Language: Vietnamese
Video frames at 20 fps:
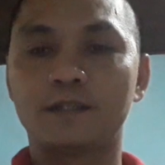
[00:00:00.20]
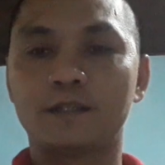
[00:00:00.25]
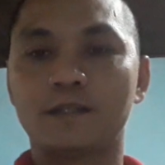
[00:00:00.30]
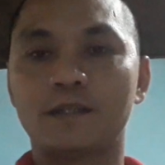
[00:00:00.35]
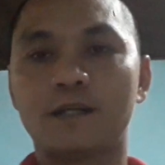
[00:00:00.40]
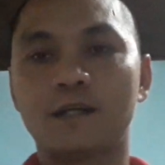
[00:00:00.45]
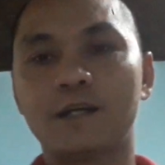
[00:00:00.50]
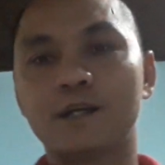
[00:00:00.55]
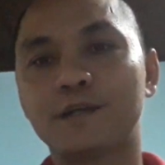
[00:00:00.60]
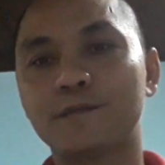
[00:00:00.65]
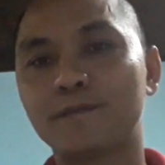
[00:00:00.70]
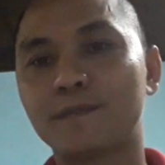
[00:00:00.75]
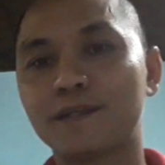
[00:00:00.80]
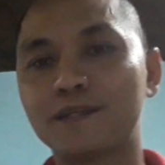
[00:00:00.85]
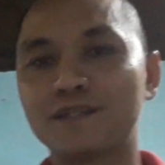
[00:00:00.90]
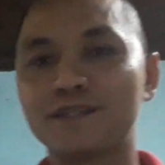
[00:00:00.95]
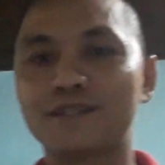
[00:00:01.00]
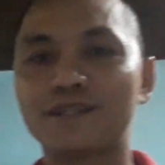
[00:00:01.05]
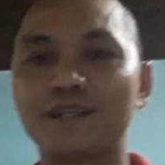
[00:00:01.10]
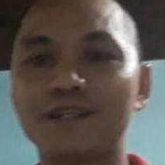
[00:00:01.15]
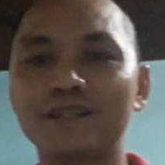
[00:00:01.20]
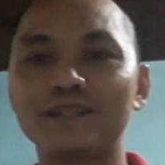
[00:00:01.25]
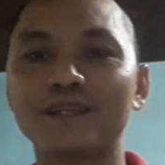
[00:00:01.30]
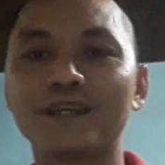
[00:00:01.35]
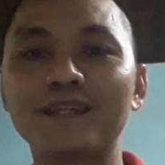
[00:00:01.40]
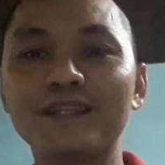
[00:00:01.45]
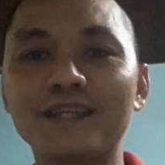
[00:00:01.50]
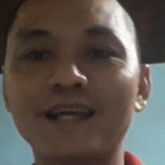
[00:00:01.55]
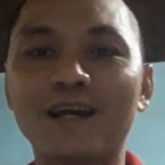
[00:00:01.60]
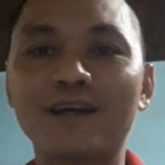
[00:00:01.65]
rồi mình xin
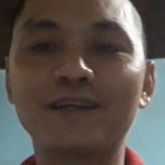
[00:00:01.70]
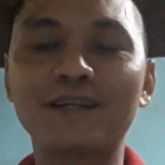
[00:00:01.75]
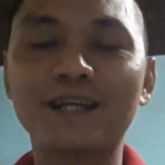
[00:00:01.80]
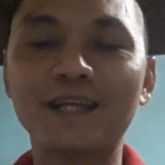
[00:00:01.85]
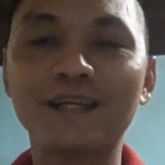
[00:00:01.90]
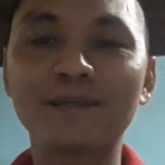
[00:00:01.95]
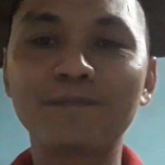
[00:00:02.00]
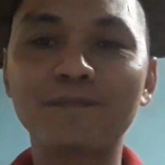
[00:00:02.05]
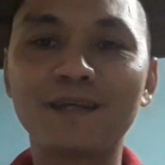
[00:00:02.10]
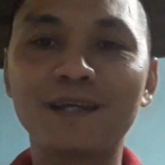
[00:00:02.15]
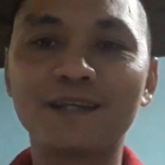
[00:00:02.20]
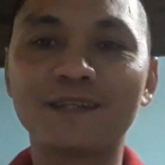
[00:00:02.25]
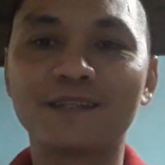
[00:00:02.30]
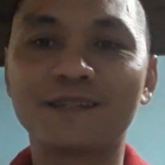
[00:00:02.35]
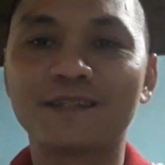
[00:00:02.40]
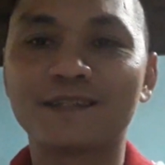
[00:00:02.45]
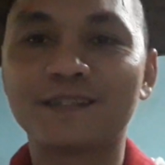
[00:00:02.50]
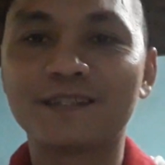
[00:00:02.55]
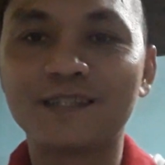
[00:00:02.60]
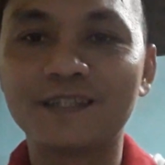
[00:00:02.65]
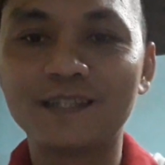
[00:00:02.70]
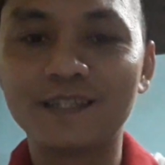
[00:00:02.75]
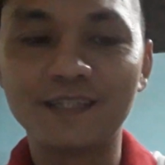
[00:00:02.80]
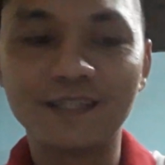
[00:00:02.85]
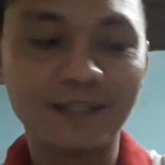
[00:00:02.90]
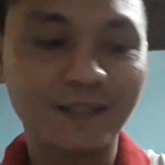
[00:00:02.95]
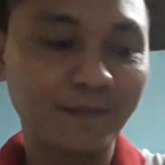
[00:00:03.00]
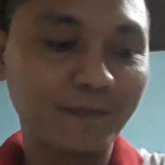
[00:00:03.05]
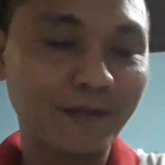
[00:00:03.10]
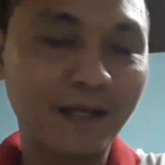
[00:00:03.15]
kính chào anh em nha thì
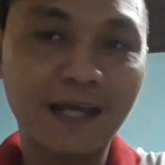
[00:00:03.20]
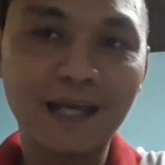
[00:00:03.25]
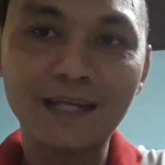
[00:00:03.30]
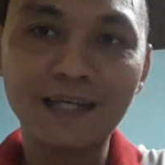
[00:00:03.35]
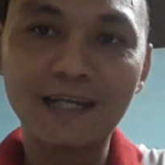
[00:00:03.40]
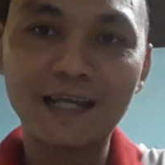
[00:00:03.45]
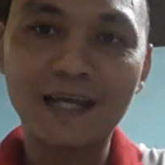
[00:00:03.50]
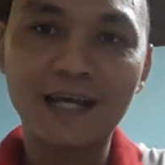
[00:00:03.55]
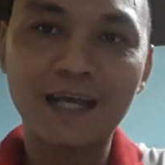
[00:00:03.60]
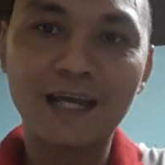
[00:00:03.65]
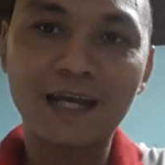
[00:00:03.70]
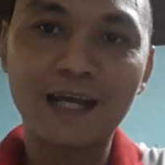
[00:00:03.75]
hôm nay là